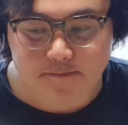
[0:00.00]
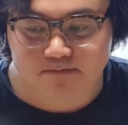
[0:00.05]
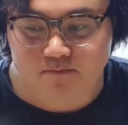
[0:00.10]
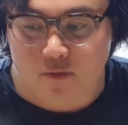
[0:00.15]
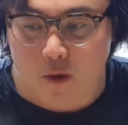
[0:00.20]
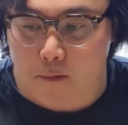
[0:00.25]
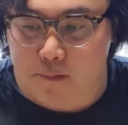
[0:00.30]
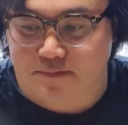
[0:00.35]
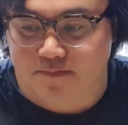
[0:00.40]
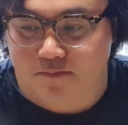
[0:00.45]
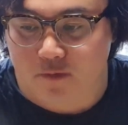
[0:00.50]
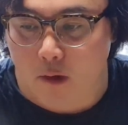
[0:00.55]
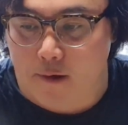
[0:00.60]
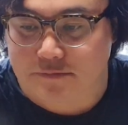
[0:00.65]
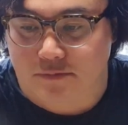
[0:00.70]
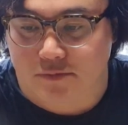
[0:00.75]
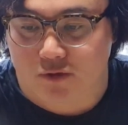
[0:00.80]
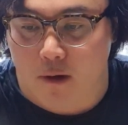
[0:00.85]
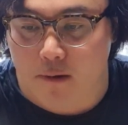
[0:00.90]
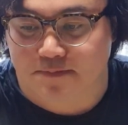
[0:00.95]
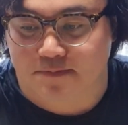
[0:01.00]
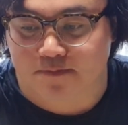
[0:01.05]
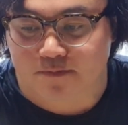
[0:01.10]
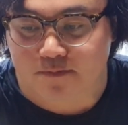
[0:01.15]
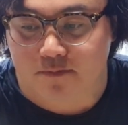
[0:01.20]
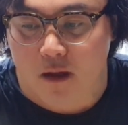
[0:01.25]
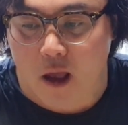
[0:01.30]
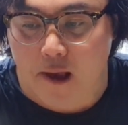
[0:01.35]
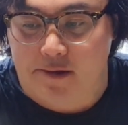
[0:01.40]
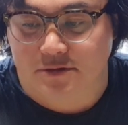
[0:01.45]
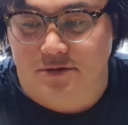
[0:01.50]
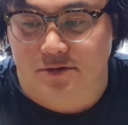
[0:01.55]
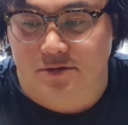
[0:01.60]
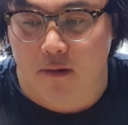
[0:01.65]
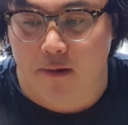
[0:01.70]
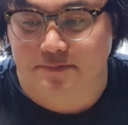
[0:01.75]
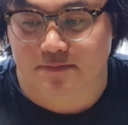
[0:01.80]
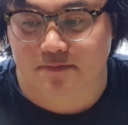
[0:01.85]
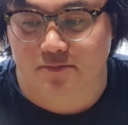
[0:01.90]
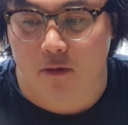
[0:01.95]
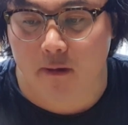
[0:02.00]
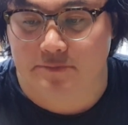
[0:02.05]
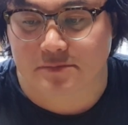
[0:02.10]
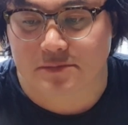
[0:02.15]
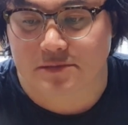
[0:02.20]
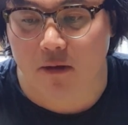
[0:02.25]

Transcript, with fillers: 될 만큼 굉장히 맛있었습니다